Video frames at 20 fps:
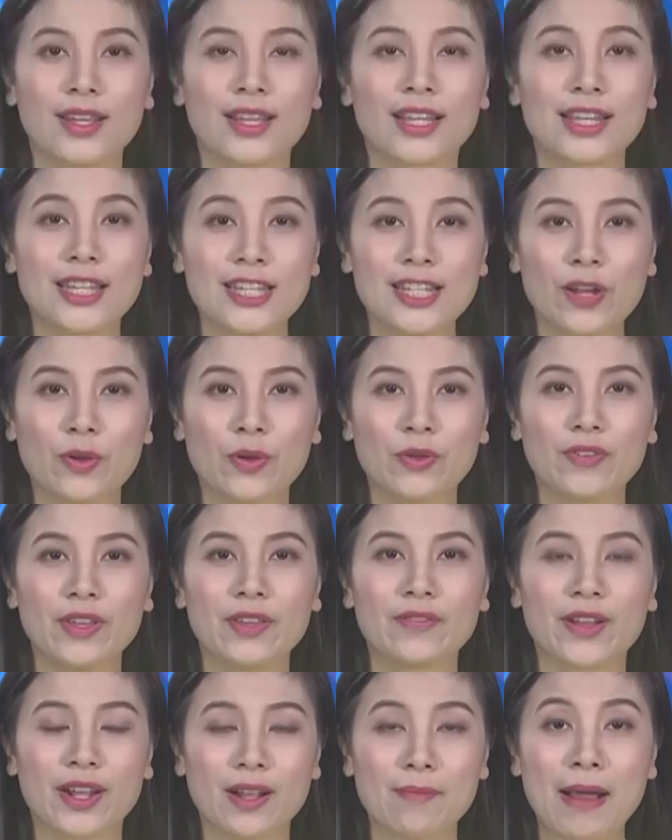Kính chào quý
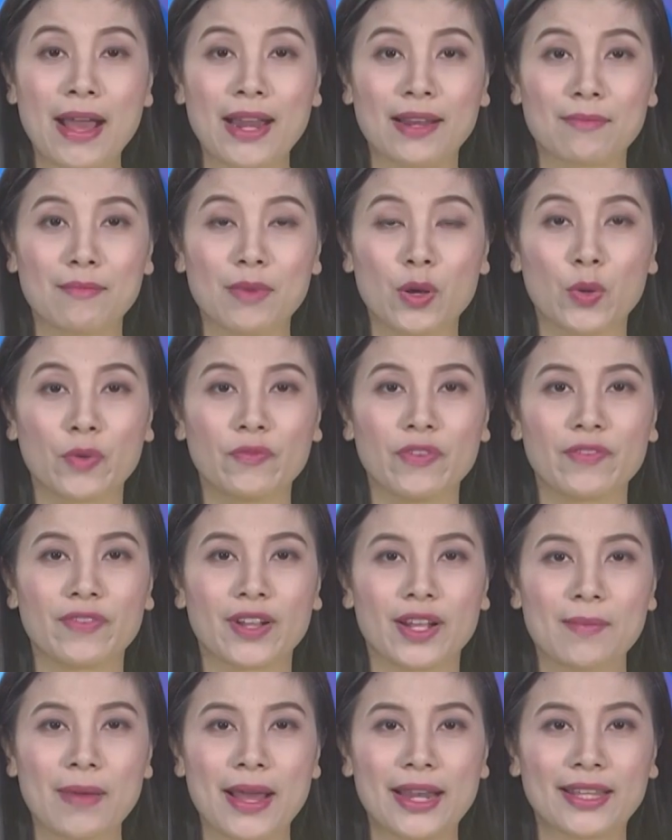vị và các bạn. Mời quý vị và
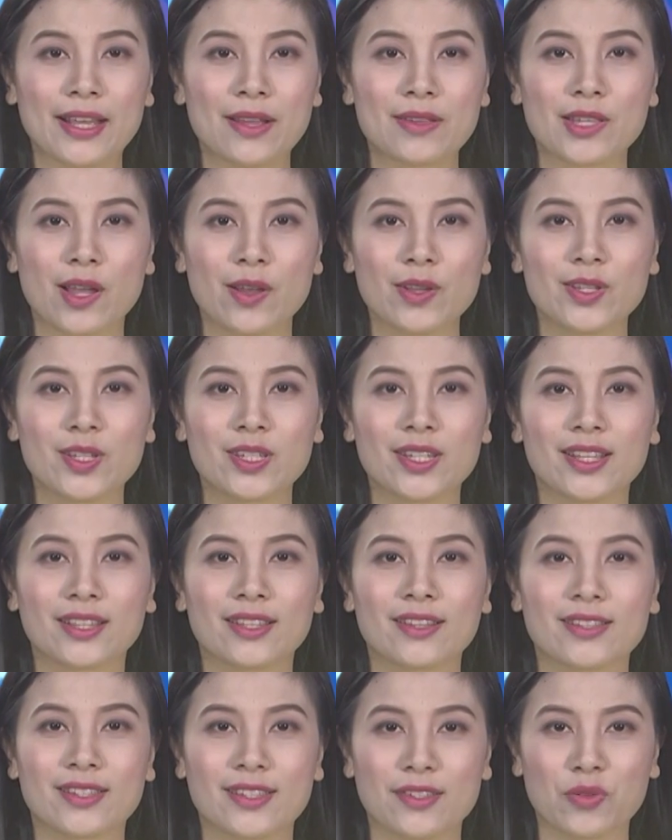các bạn theo dõi chương trình
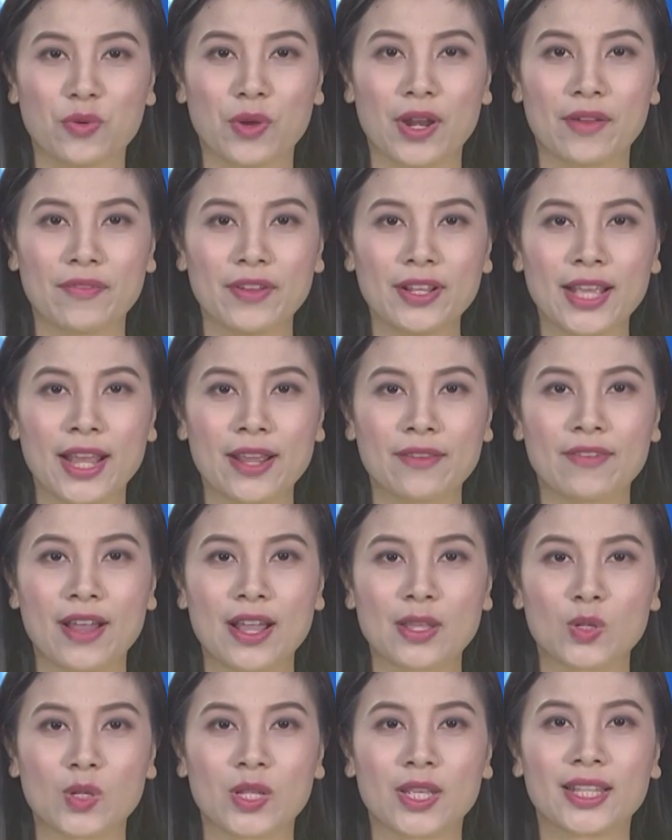thời sự của Đài Phát thanh
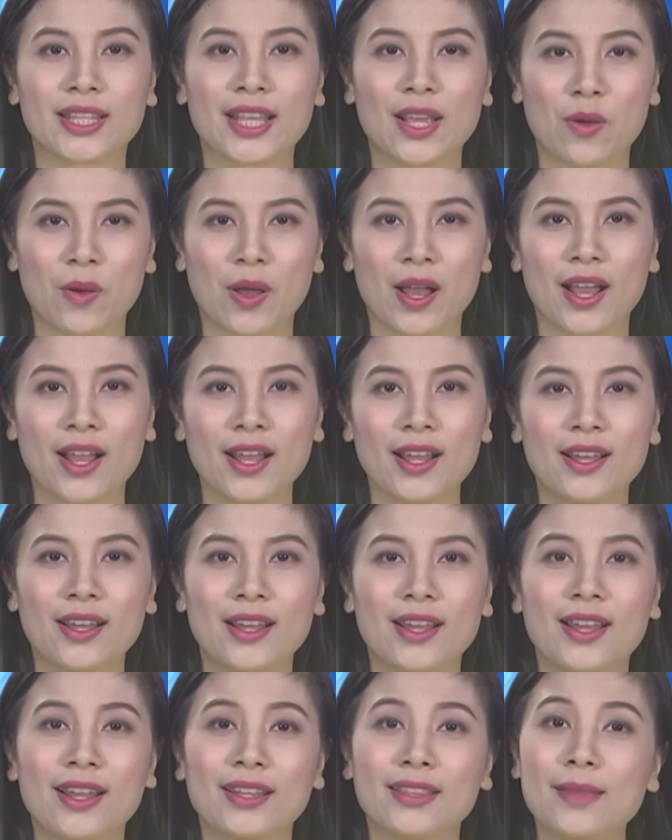và Truyền hình Thanh Hóa.
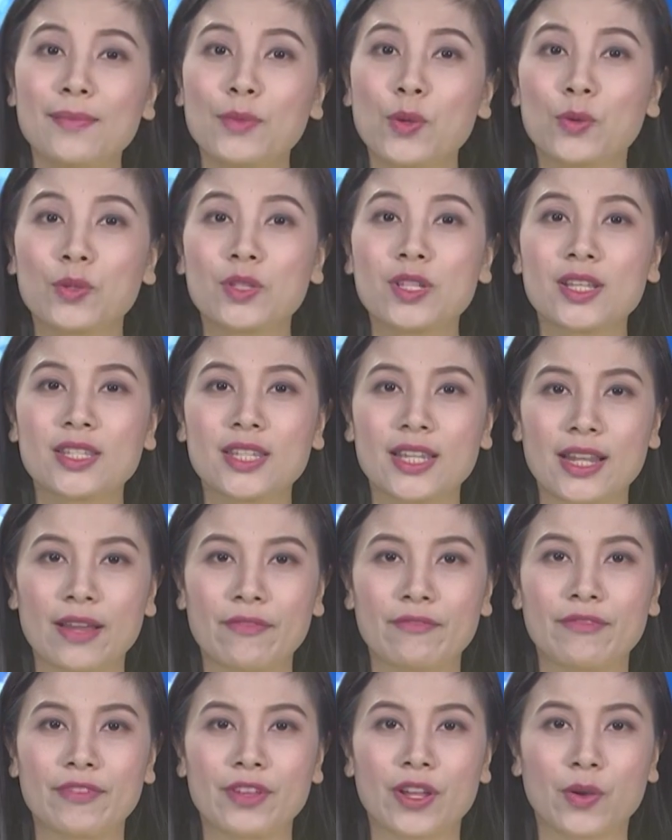Tiếp tục chương trình làm
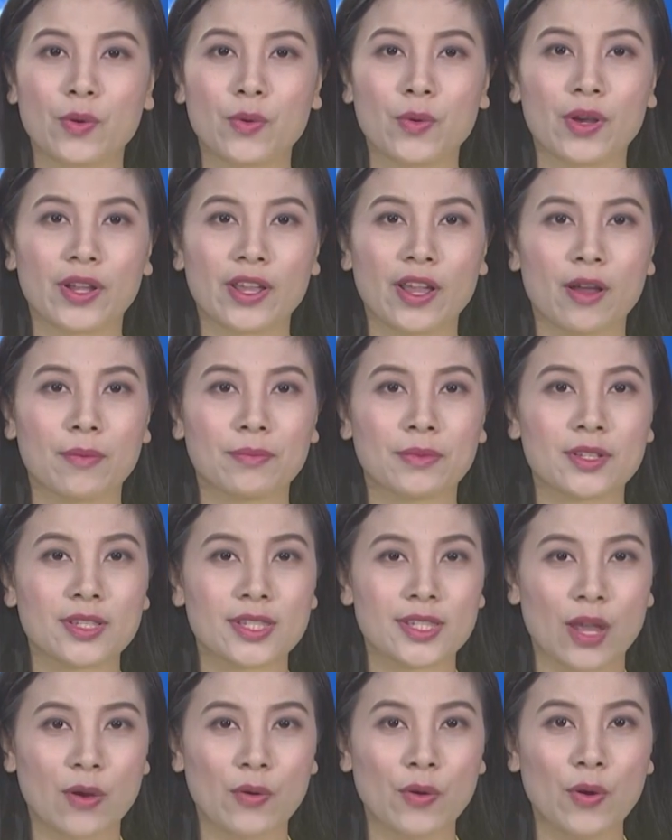việc của kỳ họp thứ
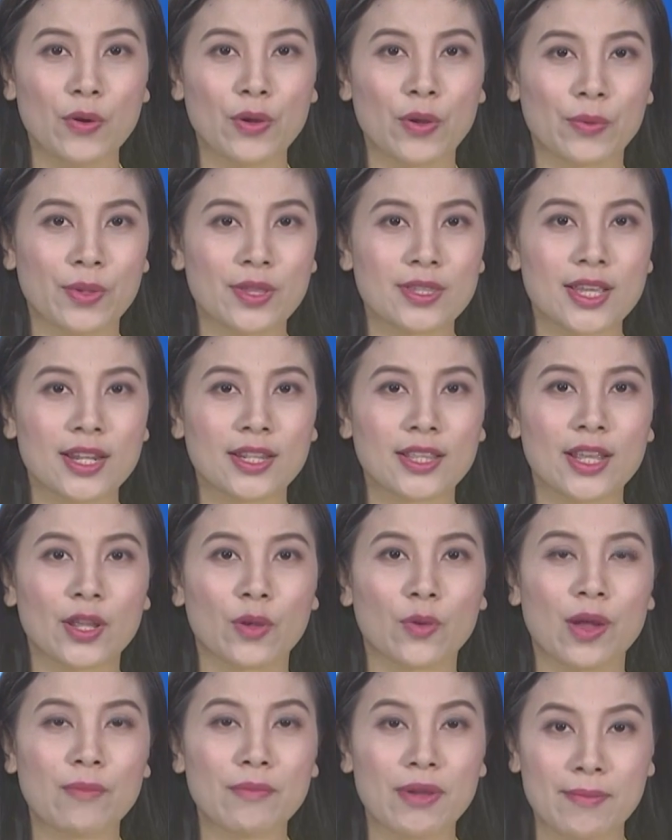6 Hội đồng nhân dân
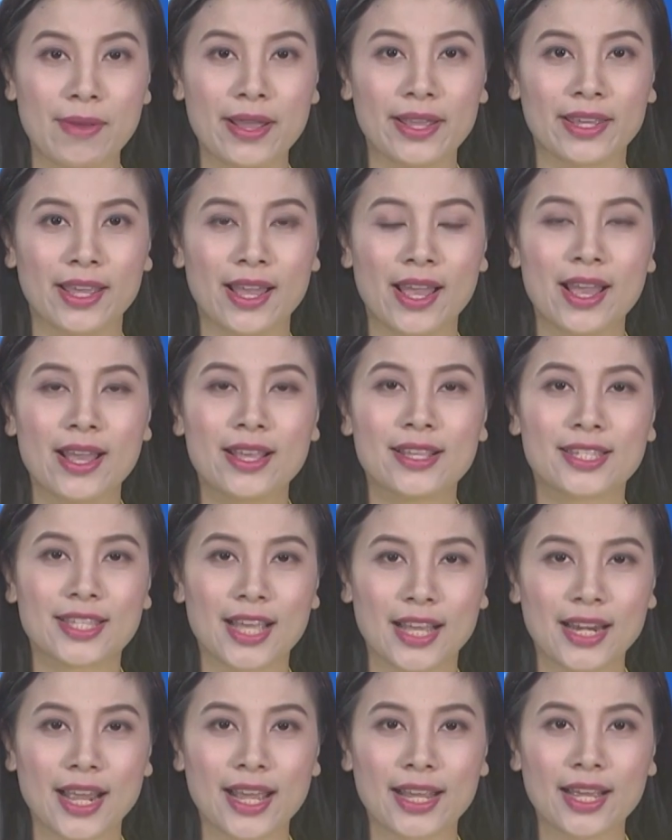tỉnh khóa 17,
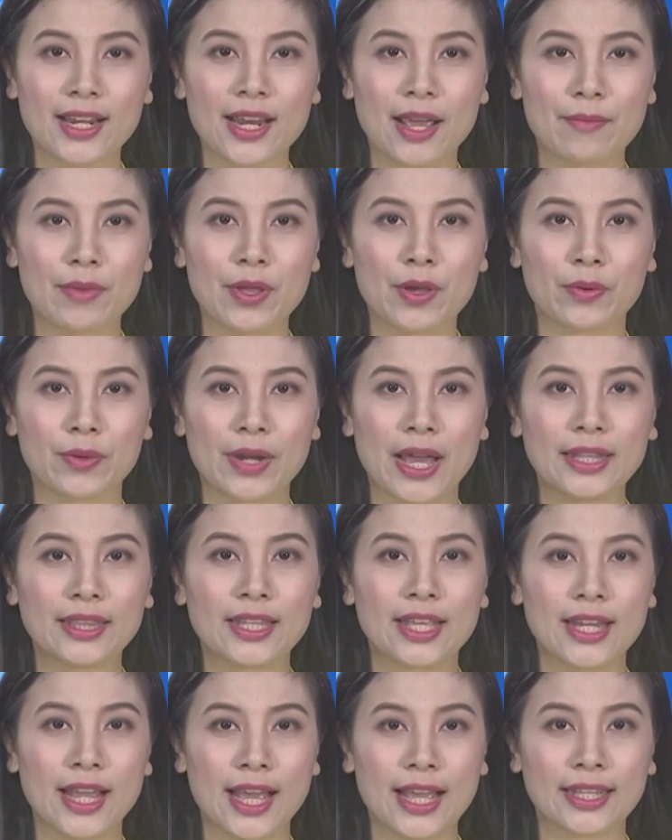sáng nay các đại biểu đã
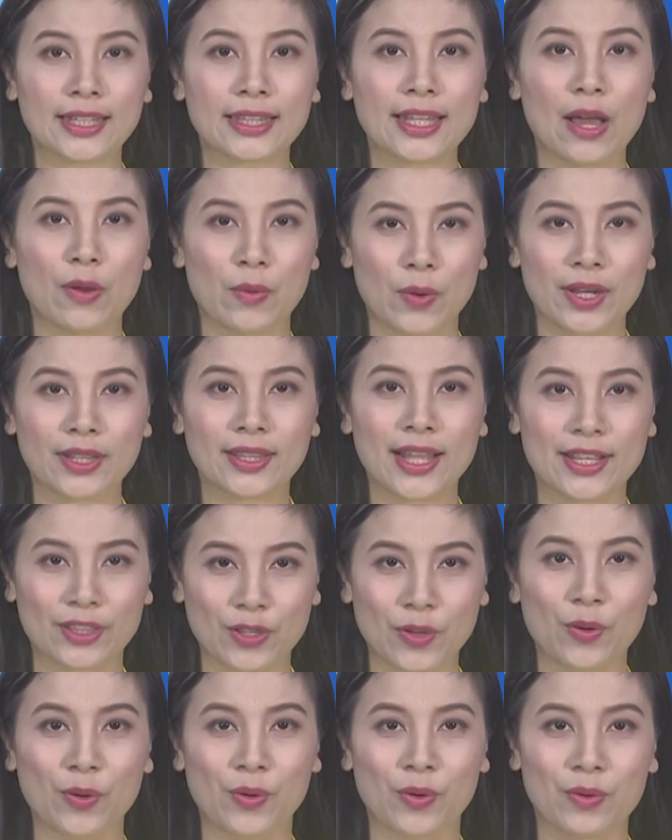tiến hành thảo luận tại
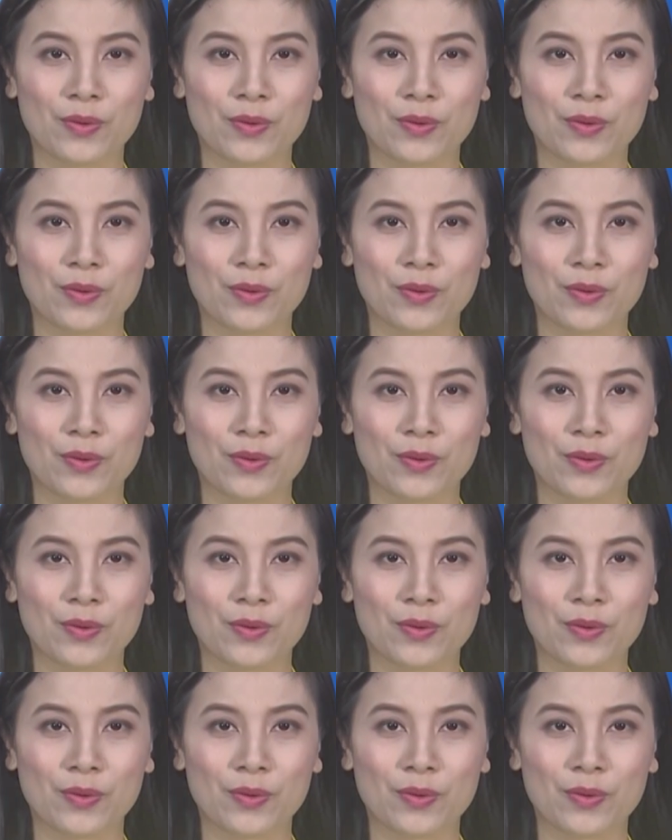tổ.